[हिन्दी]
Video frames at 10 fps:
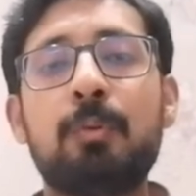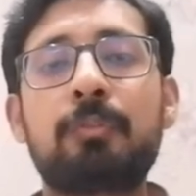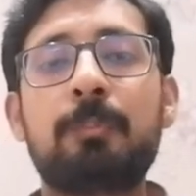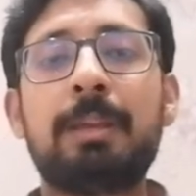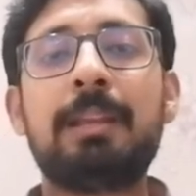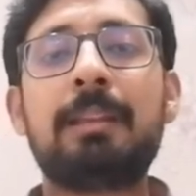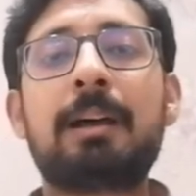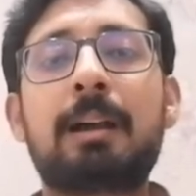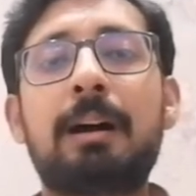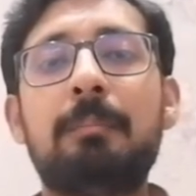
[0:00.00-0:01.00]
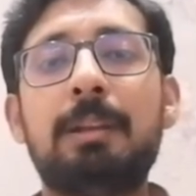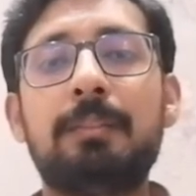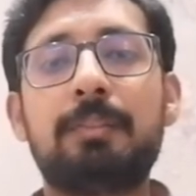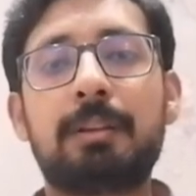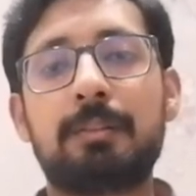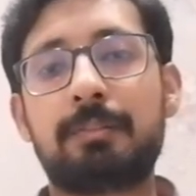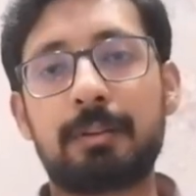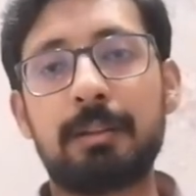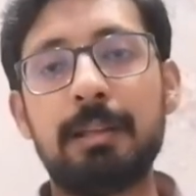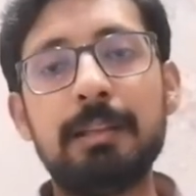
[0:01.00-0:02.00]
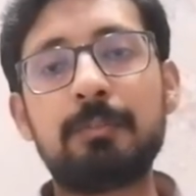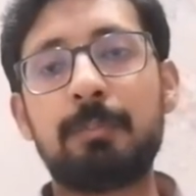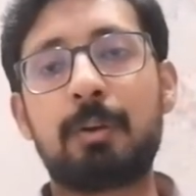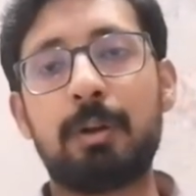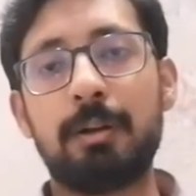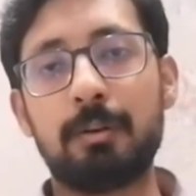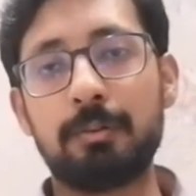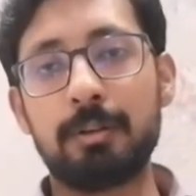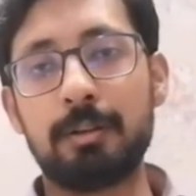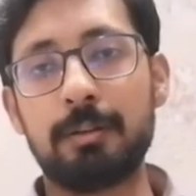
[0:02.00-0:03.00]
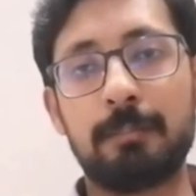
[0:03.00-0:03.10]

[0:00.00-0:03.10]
उसमें ये नाकबले शिकस्त रहे इसमें कोई डाउट नहीं